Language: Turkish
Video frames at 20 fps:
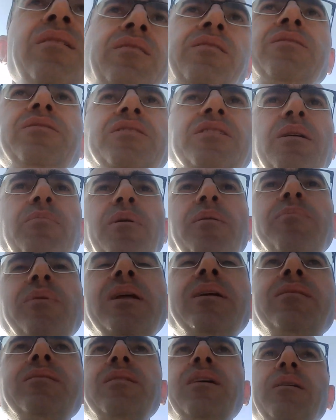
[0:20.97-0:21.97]

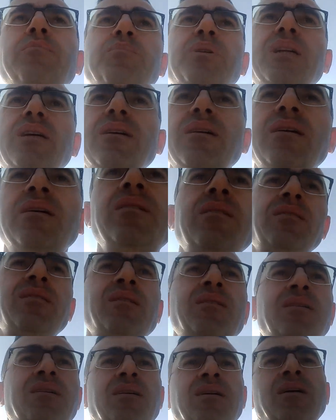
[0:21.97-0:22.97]
sebeplerinden biri
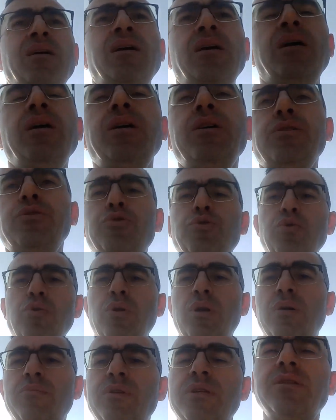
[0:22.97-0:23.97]
şu
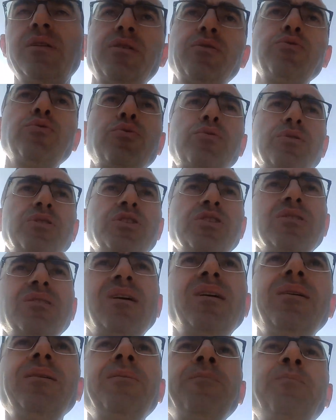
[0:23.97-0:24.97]
olabilir. Yurt
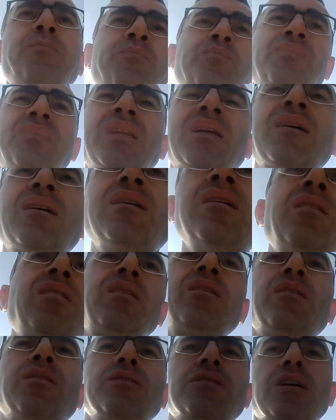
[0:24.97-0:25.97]
dışında
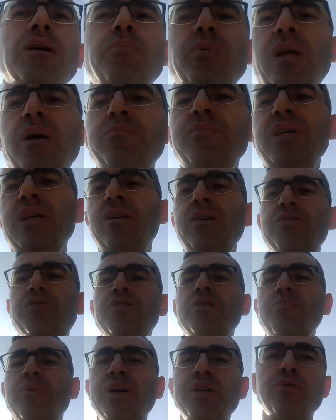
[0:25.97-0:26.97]
yapılan bir
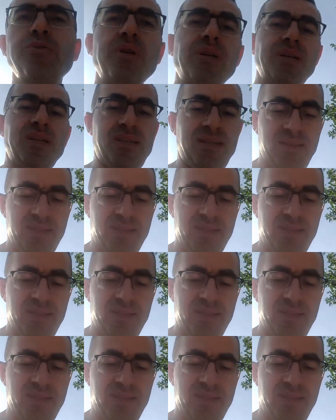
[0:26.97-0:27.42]
araştırmaya göre